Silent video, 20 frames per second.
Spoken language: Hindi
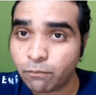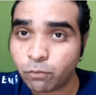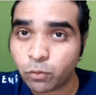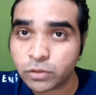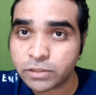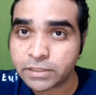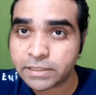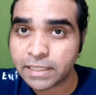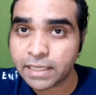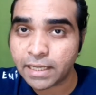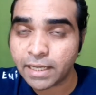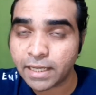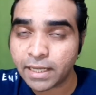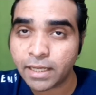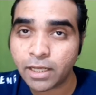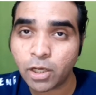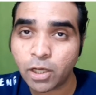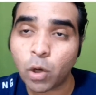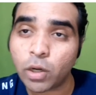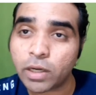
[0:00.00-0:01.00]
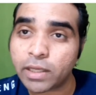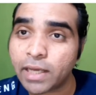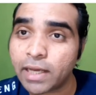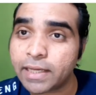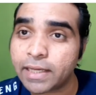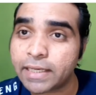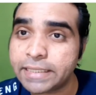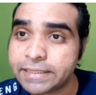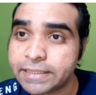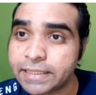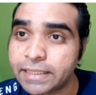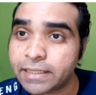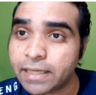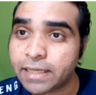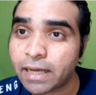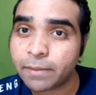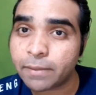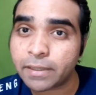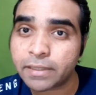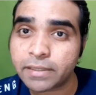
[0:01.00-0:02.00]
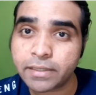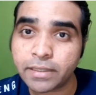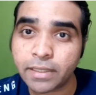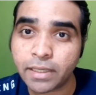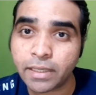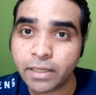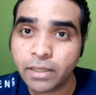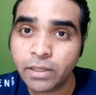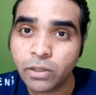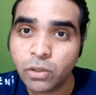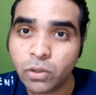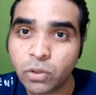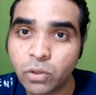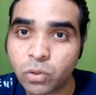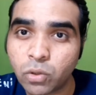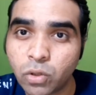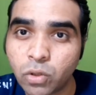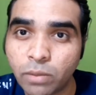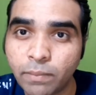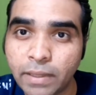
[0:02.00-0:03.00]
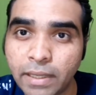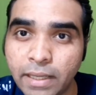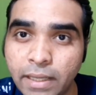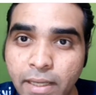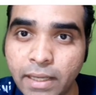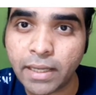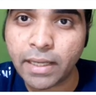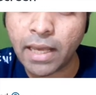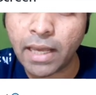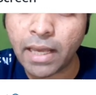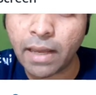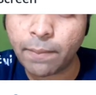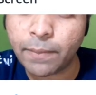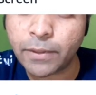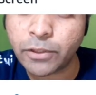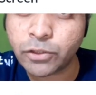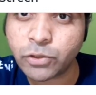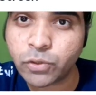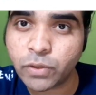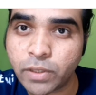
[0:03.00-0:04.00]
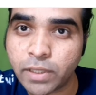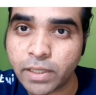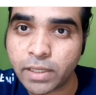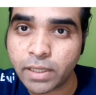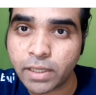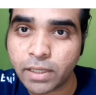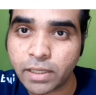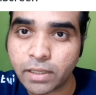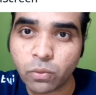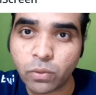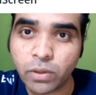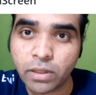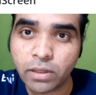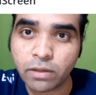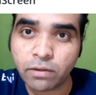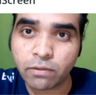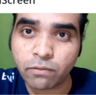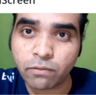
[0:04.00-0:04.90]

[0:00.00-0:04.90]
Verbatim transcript: फ़ोन से हैं और क्या ग्रीन स्क्रीन काम करती है तो हम एक यहाँ पे जो है कोई